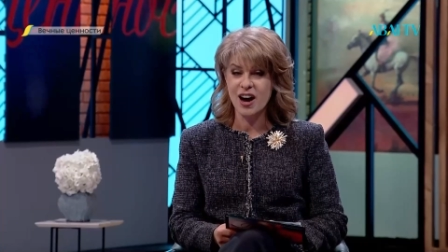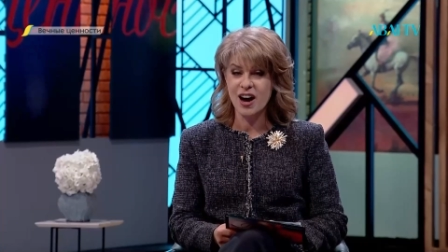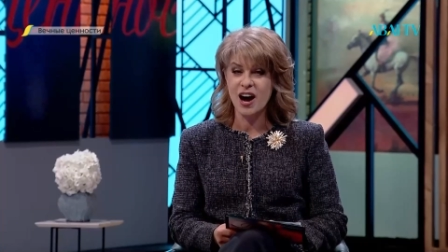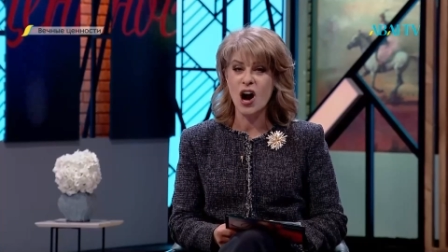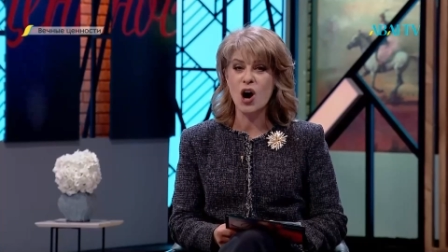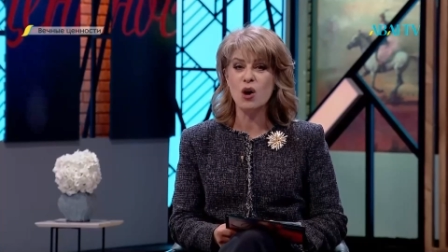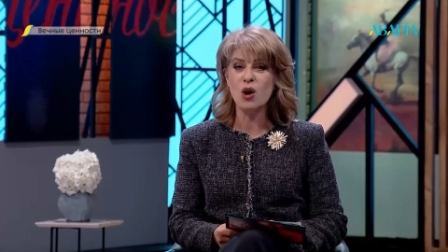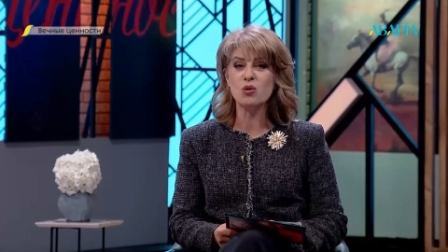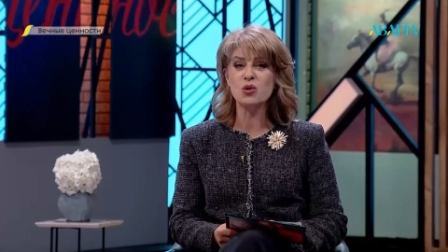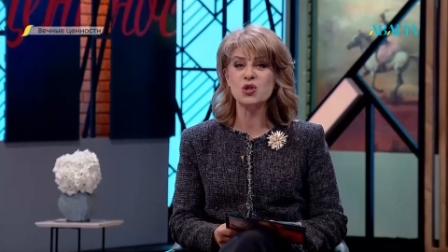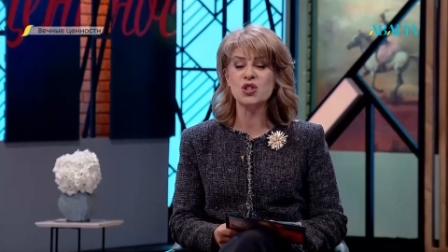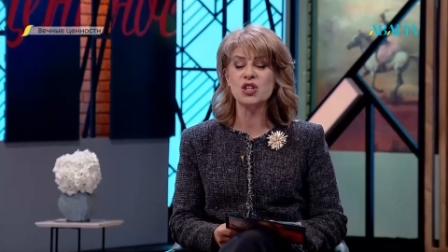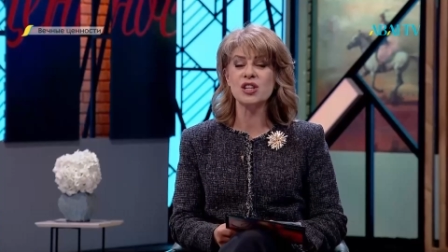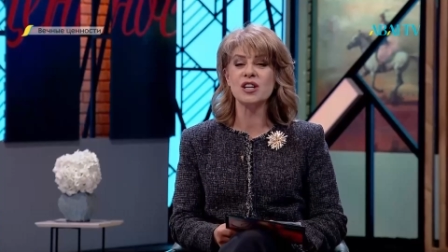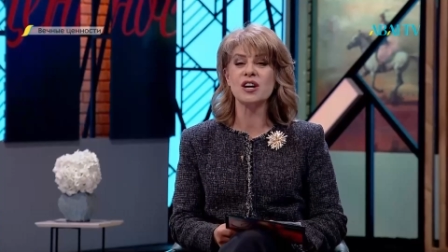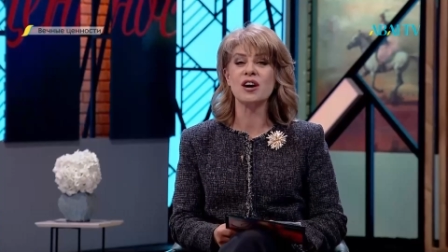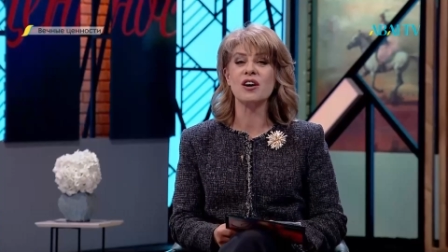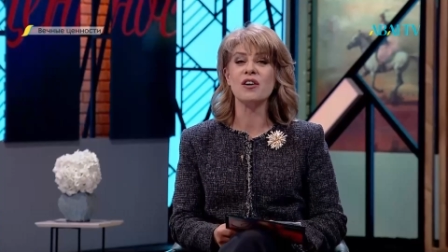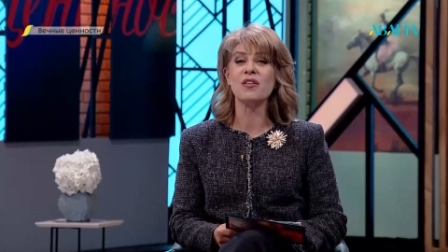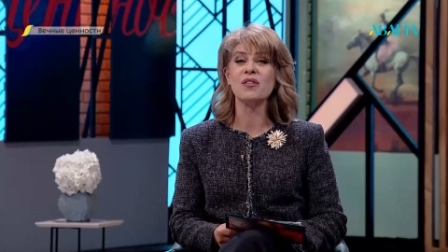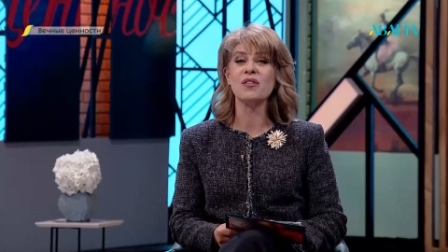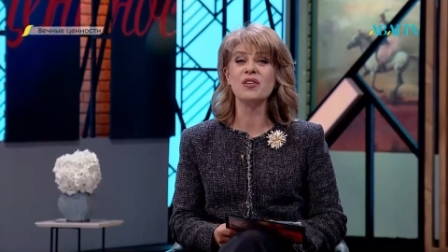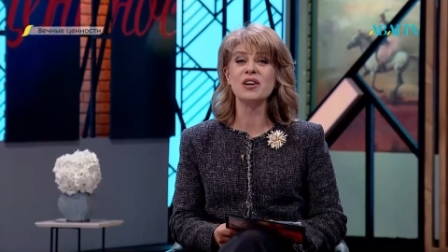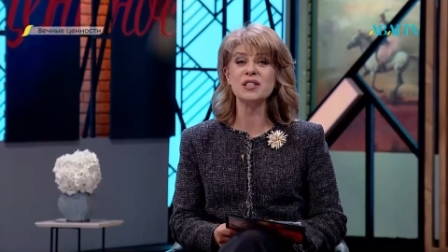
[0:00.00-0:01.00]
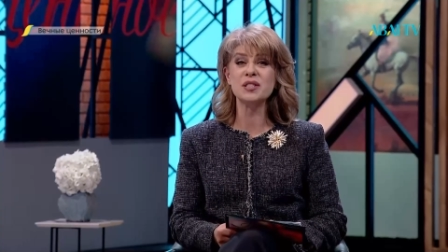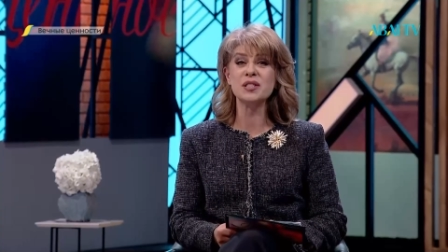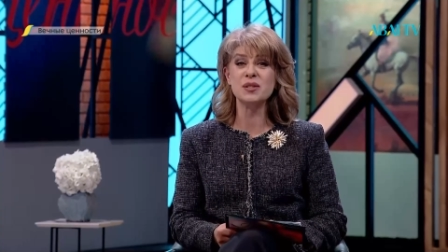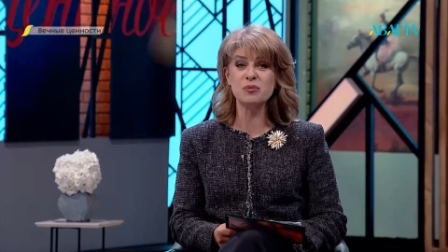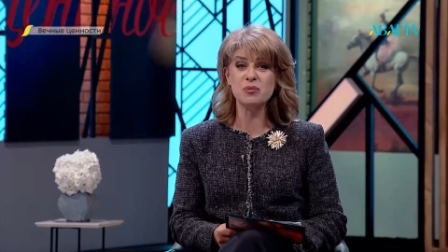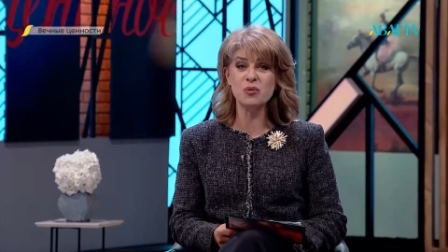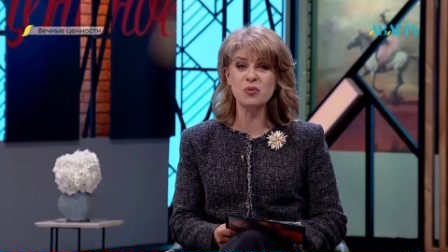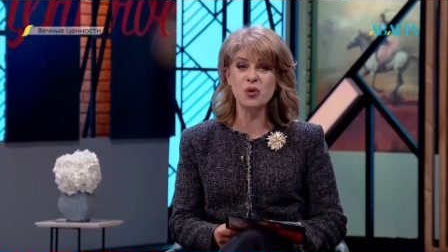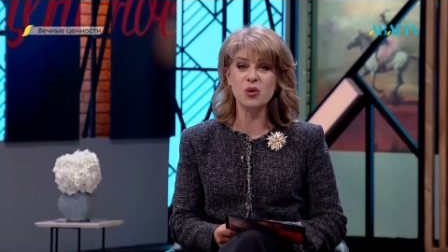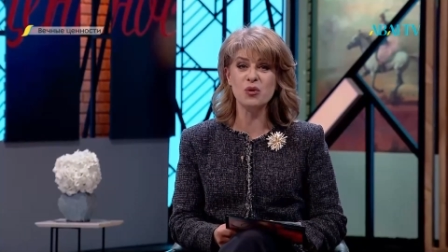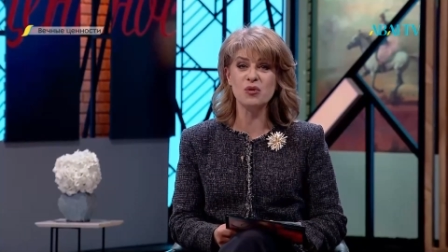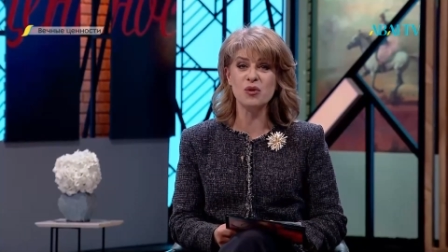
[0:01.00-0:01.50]
А уже 8
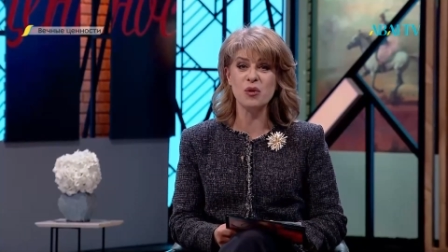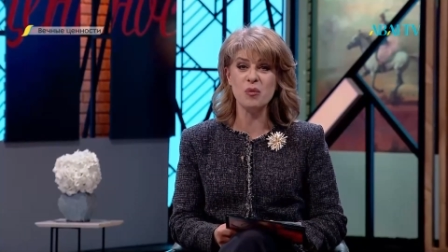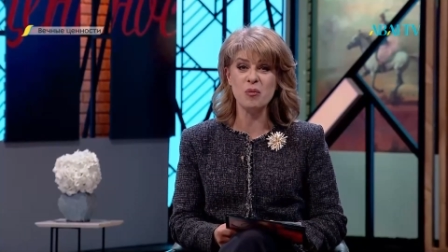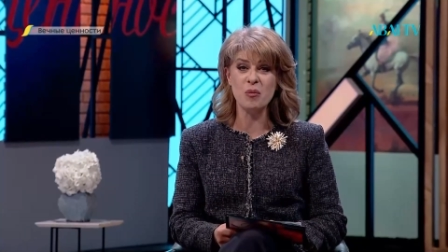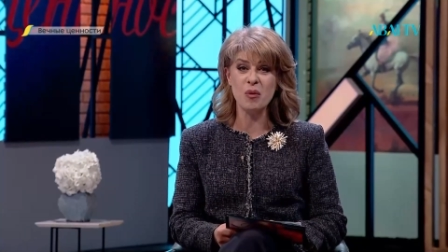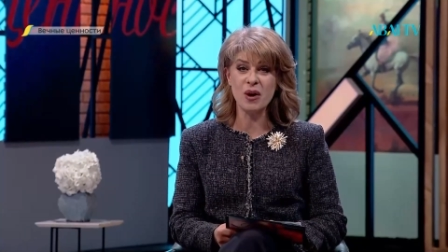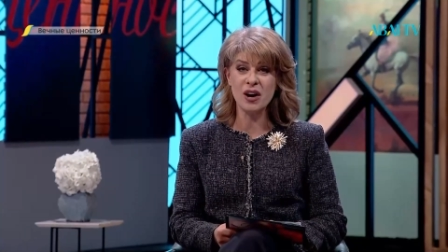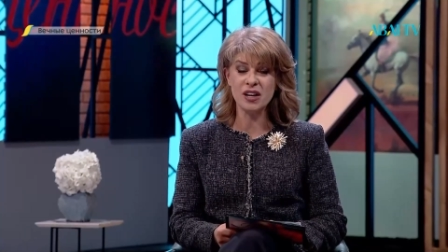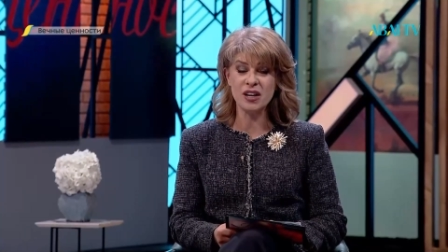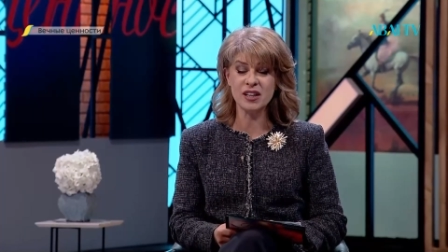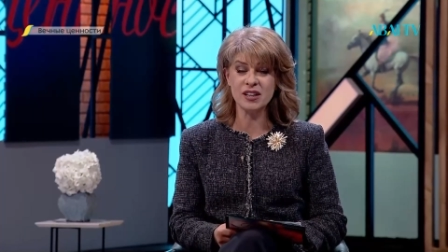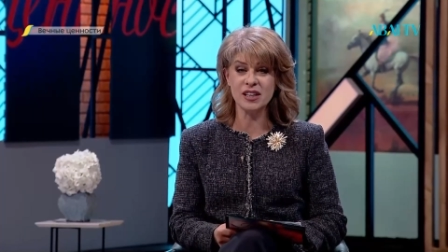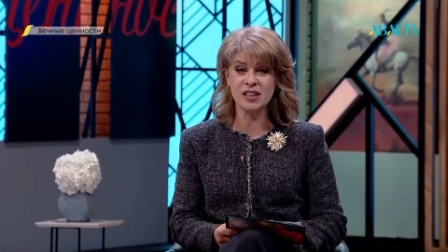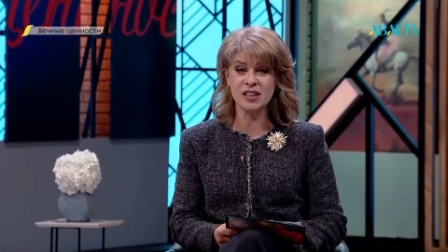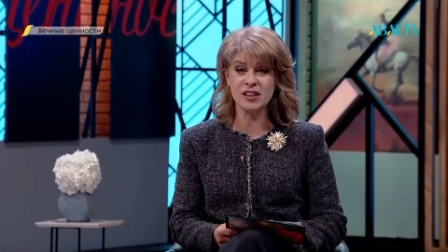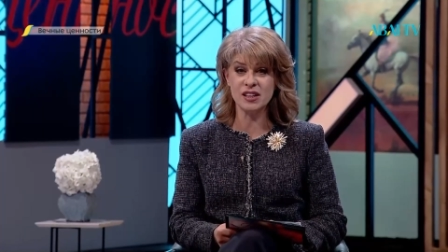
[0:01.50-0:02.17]
марта